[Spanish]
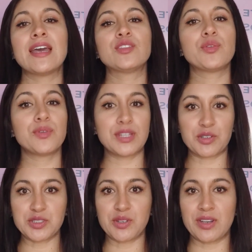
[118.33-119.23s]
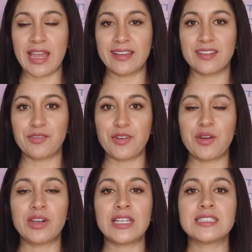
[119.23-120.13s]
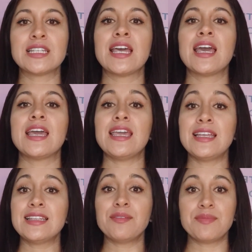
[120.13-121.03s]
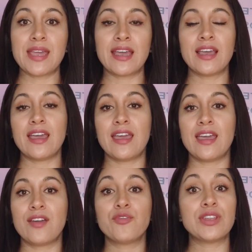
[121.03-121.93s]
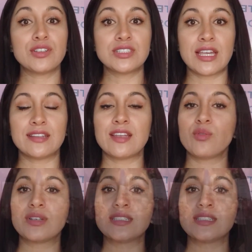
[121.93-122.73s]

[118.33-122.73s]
tuve un negocio online de flores y también eh, fui docente en